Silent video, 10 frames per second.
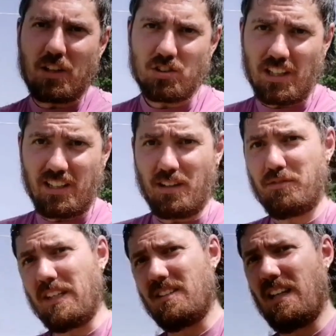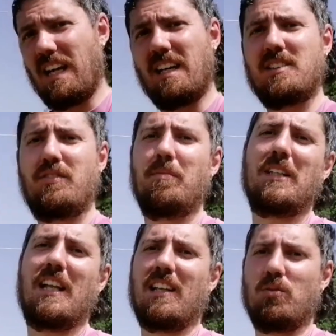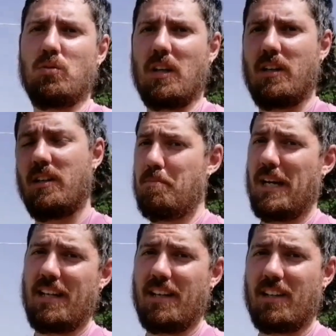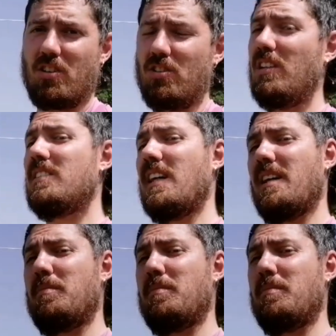Ma cos'è in effetti la sfemminellatura? Ebbene, con il